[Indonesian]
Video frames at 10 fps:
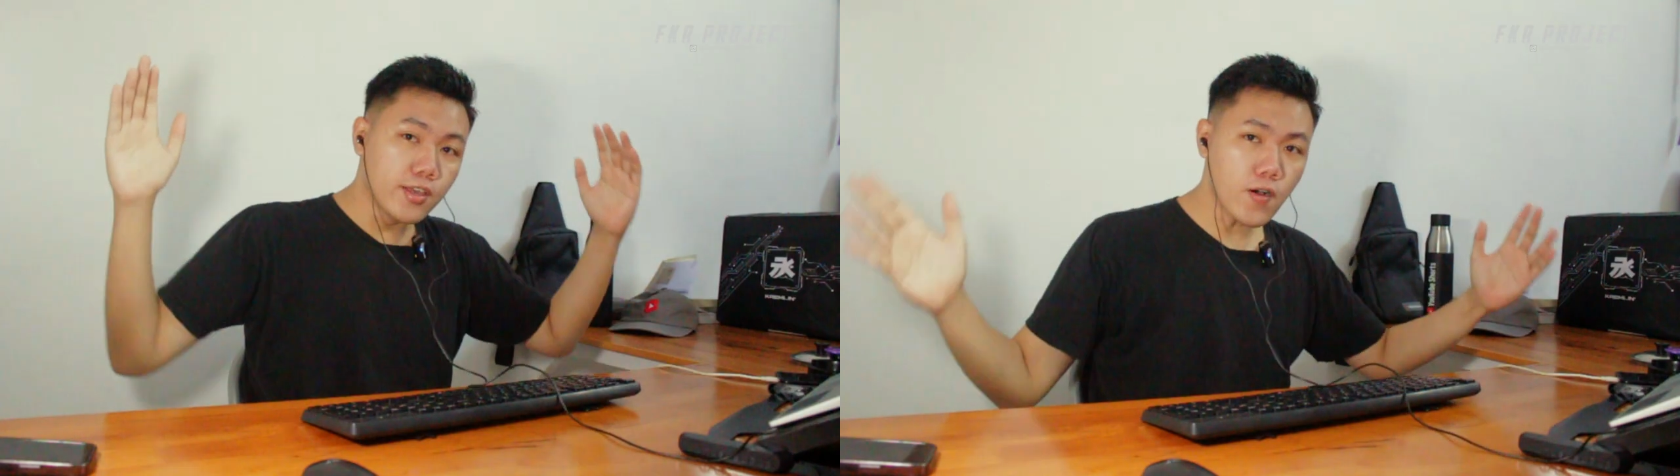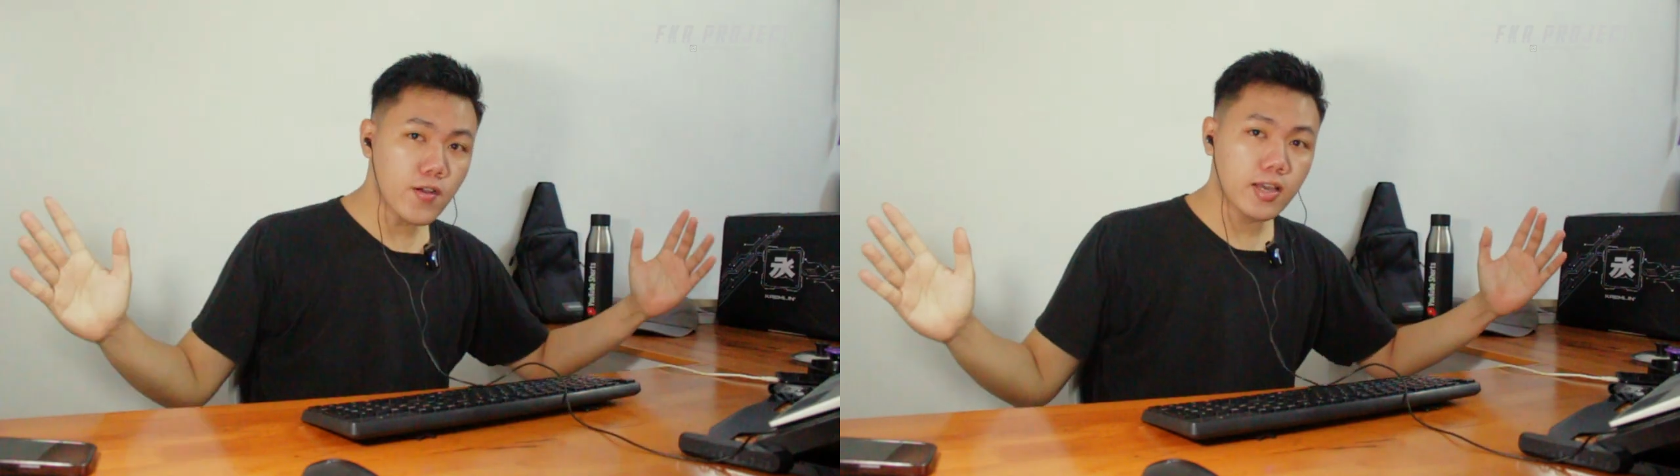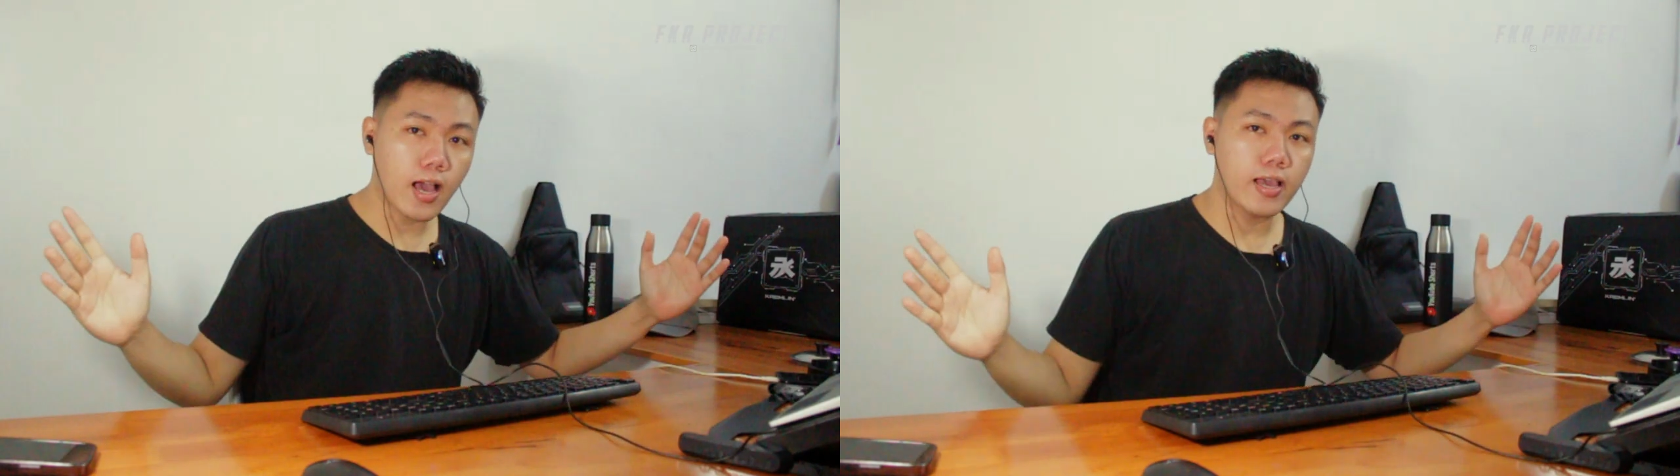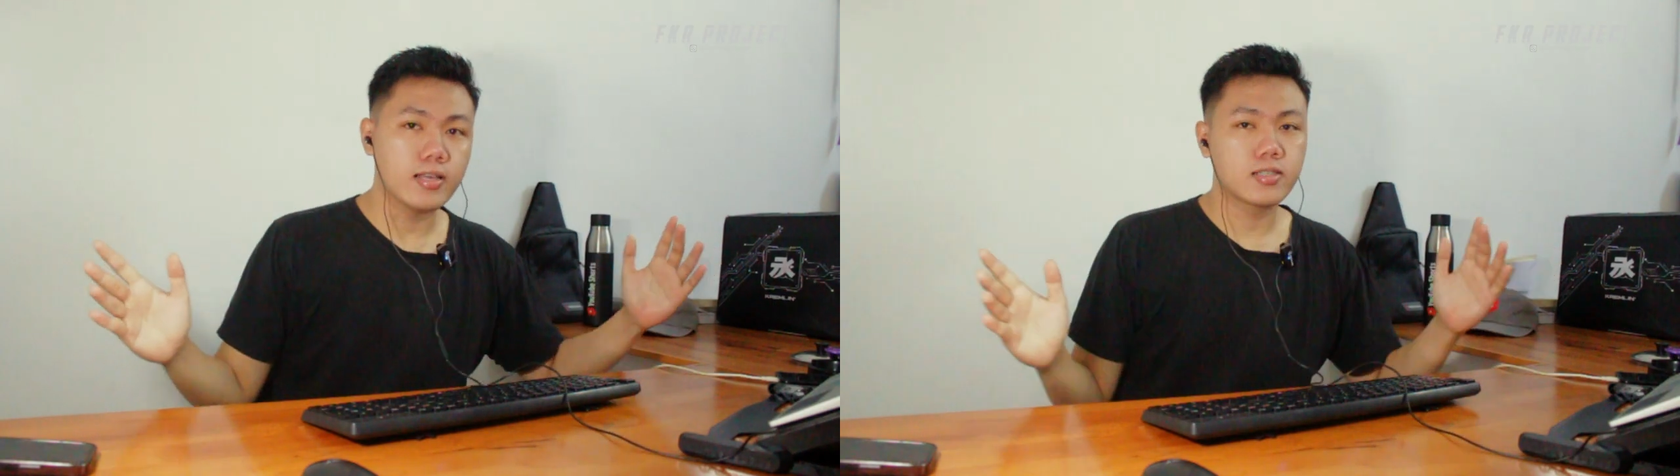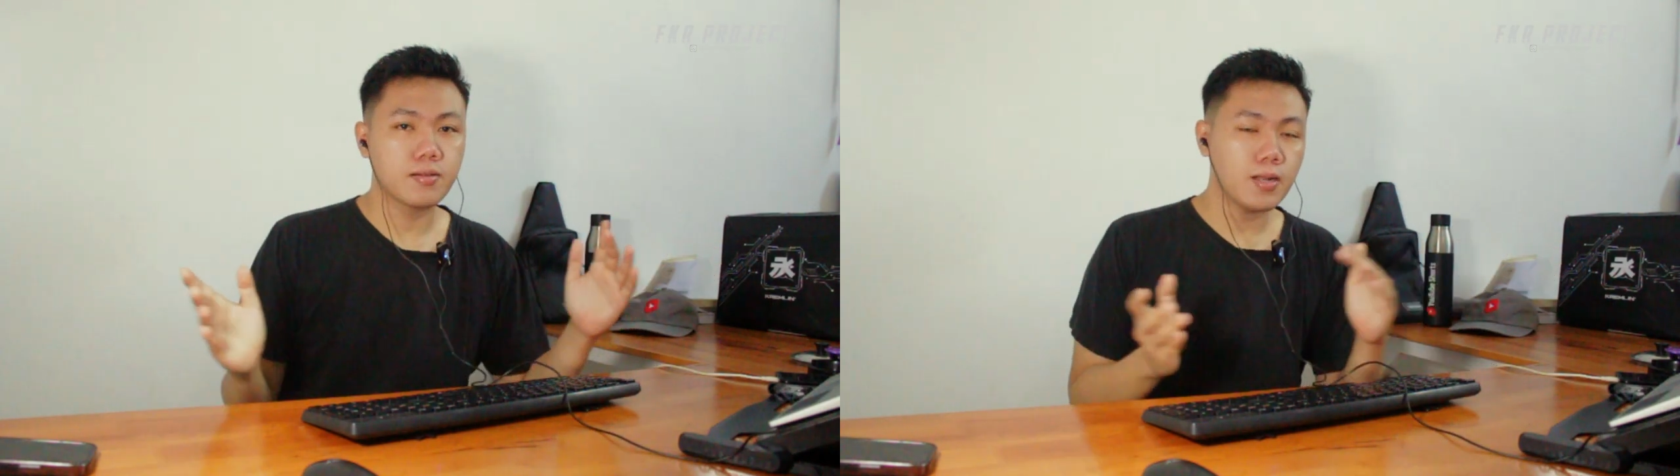Yo
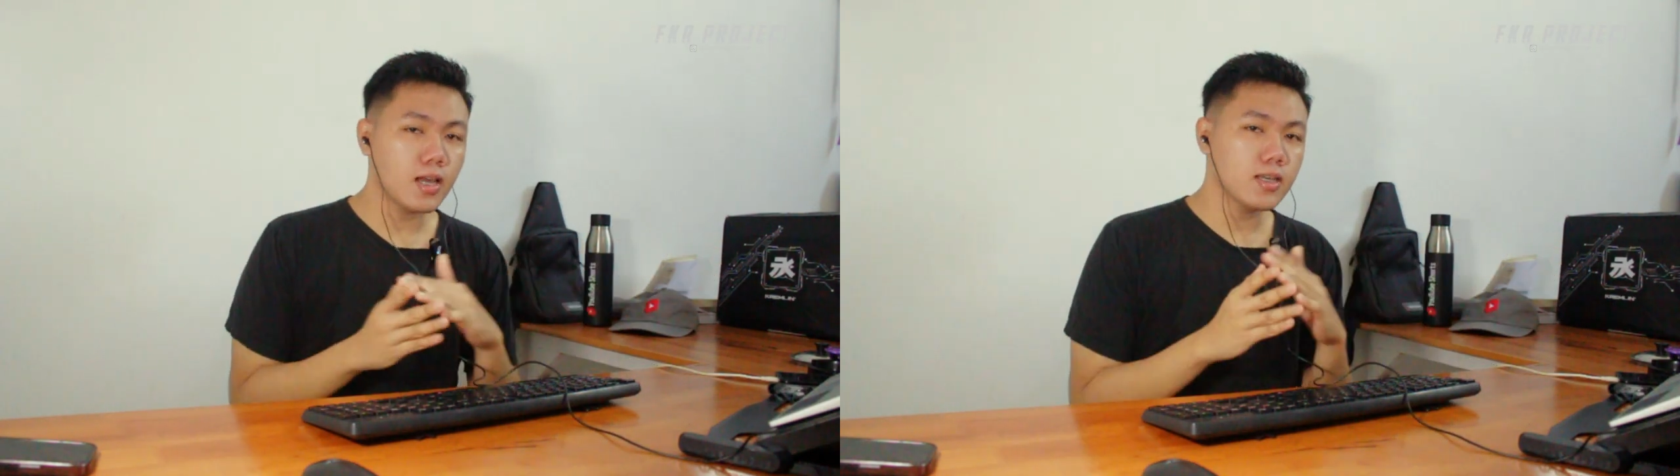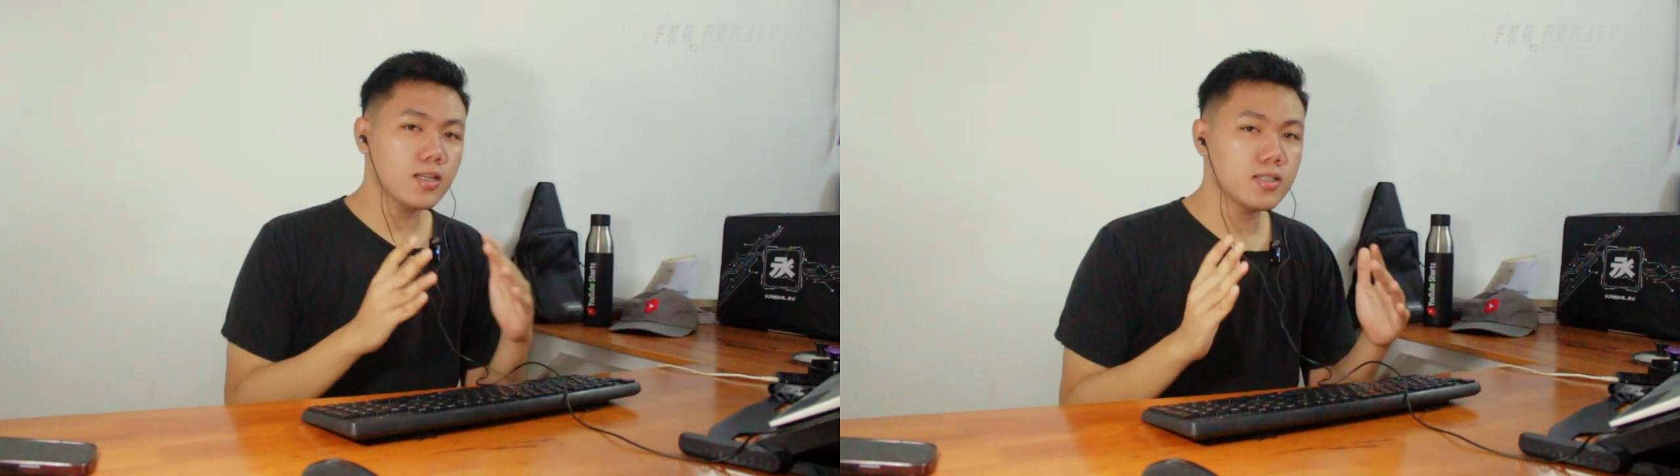guys, kembali lagi